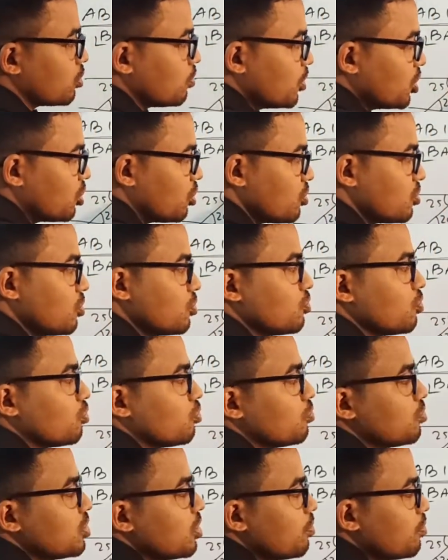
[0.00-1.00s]
বৃত্তস্ত
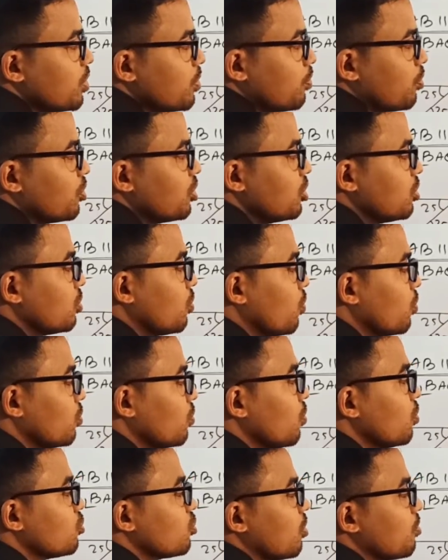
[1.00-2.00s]
চতুর্ভুজের বিপরীত
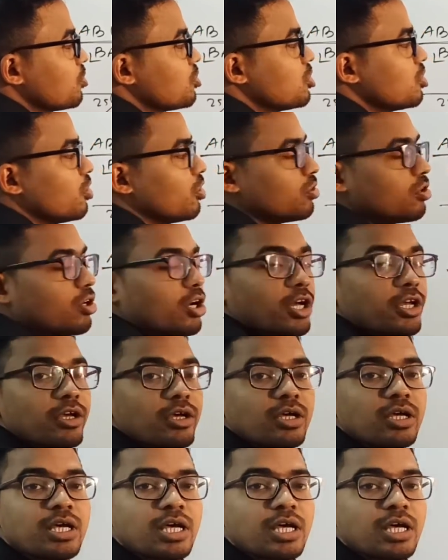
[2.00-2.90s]
কোণগুলো সমষ্টি কত হয়